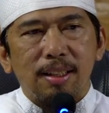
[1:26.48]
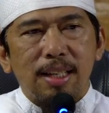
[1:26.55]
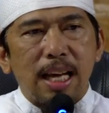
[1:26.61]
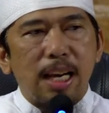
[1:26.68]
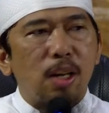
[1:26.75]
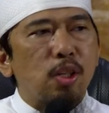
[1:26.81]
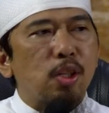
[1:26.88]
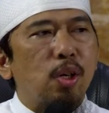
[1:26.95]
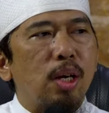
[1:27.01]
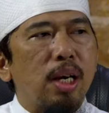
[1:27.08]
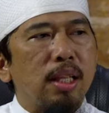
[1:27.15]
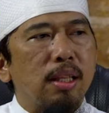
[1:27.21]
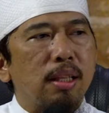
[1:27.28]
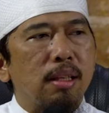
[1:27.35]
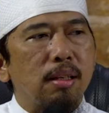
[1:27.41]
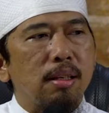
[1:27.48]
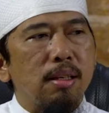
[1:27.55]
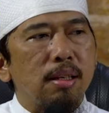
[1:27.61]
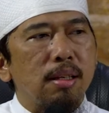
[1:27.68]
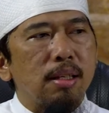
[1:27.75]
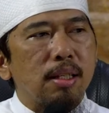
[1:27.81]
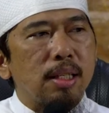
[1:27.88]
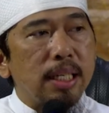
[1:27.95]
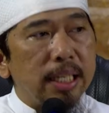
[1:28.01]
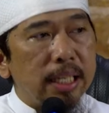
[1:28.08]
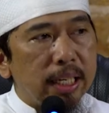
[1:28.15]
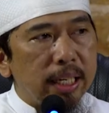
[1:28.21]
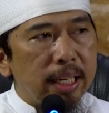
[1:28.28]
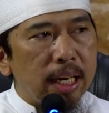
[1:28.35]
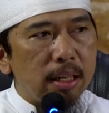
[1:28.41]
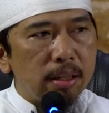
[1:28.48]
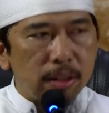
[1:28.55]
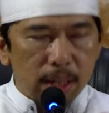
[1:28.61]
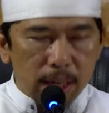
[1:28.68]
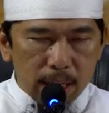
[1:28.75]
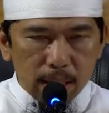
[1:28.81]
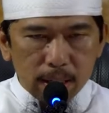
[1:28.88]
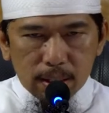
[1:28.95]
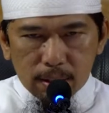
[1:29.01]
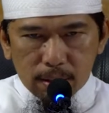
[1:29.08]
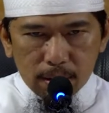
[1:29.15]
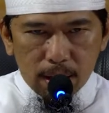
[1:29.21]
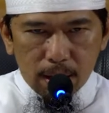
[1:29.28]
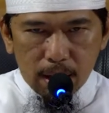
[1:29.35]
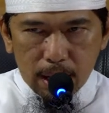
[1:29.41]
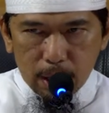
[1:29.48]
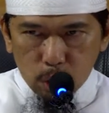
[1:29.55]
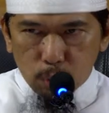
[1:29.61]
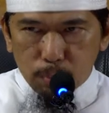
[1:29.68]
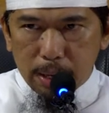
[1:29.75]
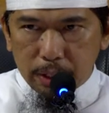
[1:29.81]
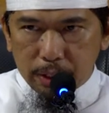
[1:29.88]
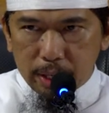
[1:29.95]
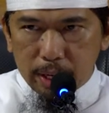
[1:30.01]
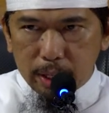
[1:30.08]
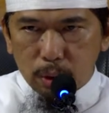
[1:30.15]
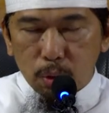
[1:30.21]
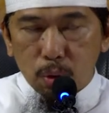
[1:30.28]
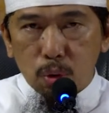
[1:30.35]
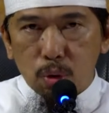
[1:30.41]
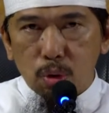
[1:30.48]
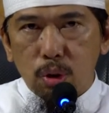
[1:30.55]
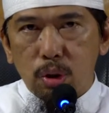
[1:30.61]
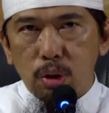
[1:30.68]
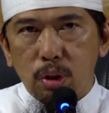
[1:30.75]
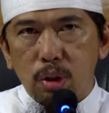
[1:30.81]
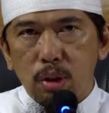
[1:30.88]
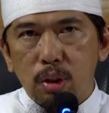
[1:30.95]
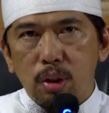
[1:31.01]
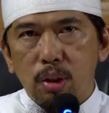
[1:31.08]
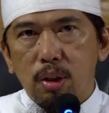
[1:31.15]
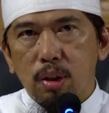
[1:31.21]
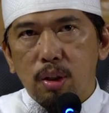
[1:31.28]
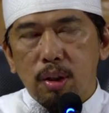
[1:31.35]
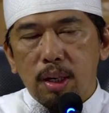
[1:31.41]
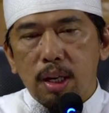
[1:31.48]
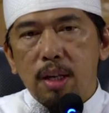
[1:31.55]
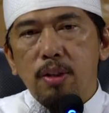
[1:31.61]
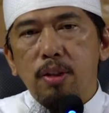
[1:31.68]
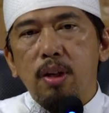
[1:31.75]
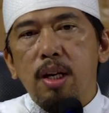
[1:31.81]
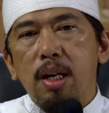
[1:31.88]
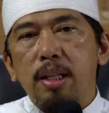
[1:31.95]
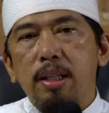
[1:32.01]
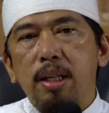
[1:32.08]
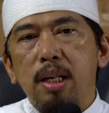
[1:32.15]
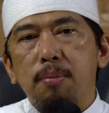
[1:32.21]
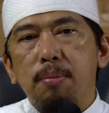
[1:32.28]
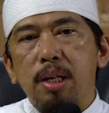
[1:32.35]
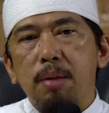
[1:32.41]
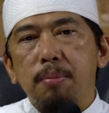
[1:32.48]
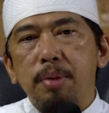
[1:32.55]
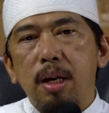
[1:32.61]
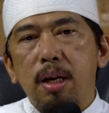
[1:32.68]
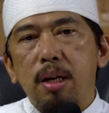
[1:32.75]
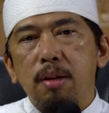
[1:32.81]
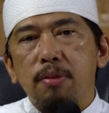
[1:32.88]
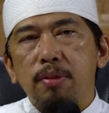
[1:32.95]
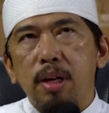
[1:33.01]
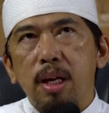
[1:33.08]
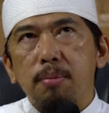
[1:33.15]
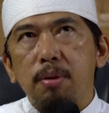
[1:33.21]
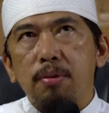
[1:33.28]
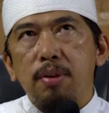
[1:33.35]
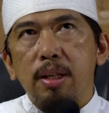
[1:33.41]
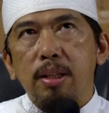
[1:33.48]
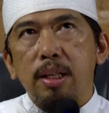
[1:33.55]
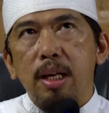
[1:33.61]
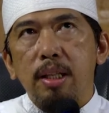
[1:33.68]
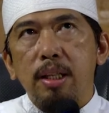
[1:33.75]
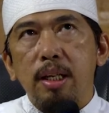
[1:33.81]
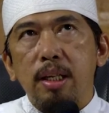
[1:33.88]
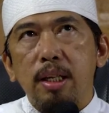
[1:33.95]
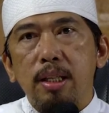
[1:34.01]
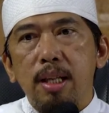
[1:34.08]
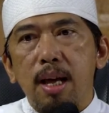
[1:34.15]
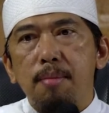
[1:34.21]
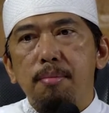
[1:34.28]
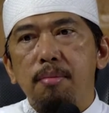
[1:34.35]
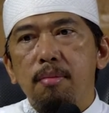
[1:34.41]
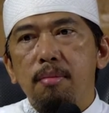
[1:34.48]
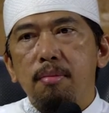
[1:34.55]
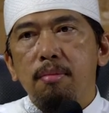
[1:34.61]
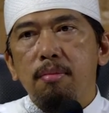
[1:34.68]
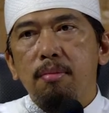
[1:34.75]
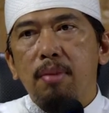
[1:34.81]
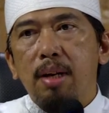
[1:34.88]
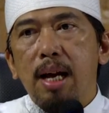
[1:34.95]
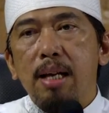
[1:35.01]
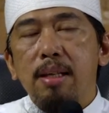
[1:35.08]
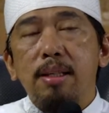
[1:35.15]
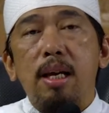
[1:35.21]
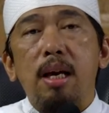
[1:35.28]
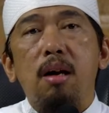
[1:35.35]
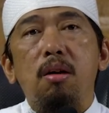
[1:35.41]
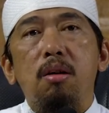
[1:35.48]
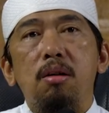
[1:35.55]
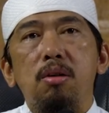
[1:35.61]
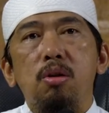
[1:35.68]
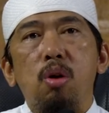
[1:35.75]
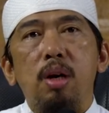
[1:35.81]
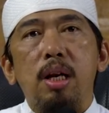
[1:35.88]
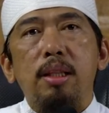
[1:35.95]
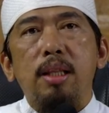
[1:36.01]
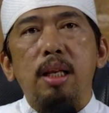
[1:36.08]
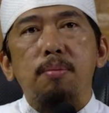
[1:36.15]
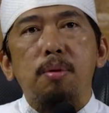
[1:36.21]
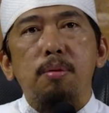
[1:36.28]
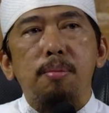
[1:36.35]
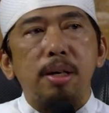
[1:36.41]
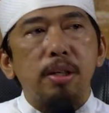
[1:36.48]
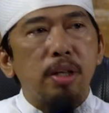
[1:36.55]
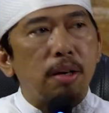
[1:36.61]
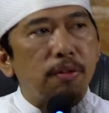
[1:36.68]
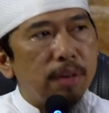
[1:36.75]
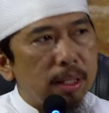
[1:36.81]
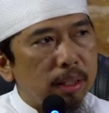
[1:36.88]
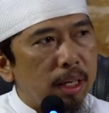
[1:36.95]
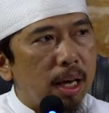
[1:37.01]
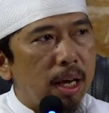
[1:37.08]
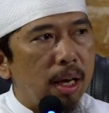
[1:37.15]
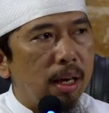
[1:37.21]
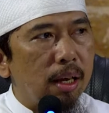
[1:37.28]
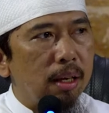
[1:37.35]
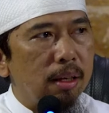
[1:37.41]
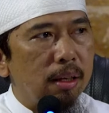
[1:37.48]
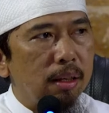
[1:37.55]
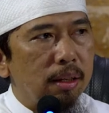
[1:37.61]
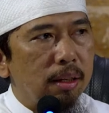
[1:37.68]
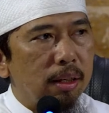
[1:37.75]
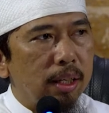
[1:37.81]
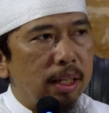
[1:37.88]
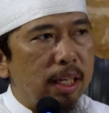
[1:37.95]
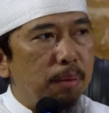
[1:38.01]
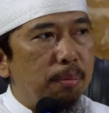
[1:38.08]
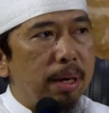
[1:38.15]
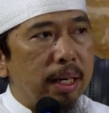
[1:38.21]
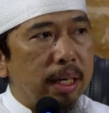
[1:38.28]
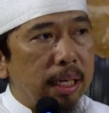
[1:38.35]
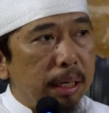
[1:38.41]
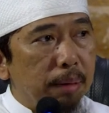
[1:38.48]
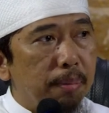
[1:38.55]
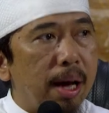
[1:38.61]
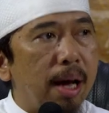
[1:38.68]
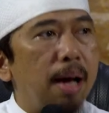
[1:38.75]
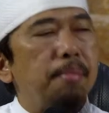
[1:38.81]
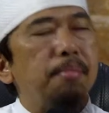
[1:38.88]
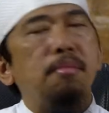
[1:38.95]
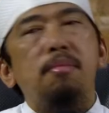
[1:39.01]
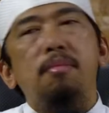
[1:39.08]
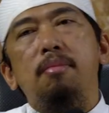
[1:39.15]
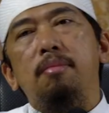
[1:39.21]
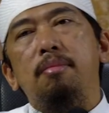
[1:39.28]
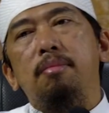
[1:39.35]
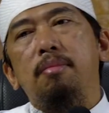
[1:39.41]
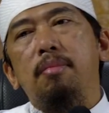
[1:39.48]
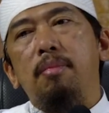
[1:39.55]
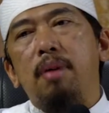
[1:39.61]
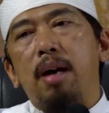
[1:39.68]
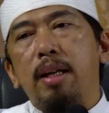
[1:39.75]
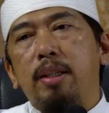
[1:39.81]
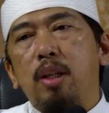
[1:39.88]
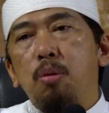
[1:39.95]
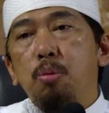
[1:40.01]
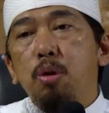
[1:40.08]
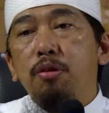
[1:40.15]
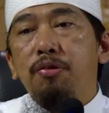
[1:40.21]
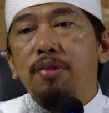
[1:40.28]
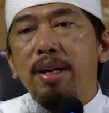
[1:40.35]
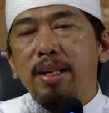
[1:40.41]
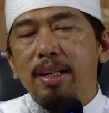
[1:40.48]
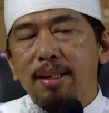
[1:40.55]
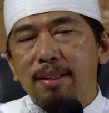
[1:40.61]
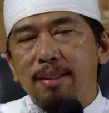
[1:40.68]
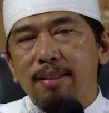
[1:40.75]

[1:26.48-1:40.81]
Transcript: Kalau sholat sendirian jelas harus baca itu rukun la salatan yang malam yaqra fiha bi fatihatil kitab nggak sah salat tanpa membaca al-fatihah ini bagi imam atau munfarid